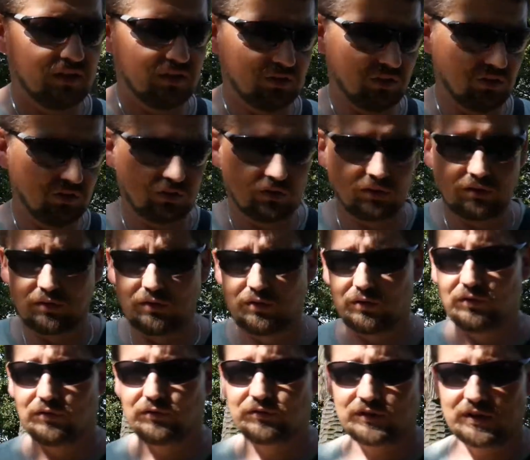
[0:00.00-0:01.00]
no
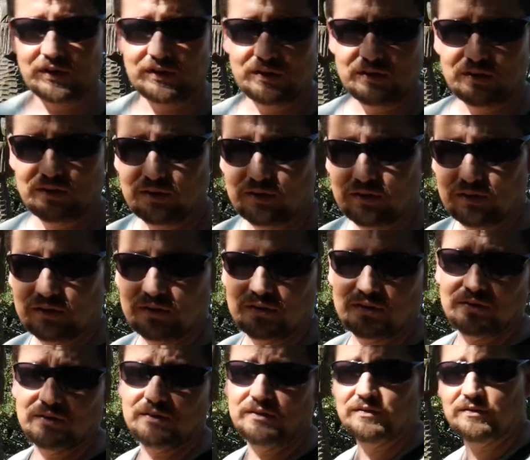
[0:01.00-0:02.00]
to wtedy
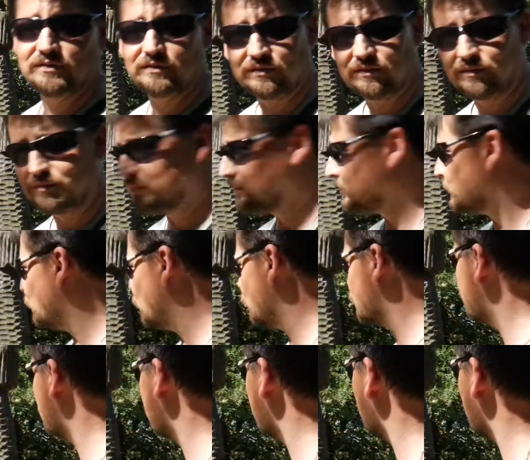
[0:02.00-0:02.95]
ludzie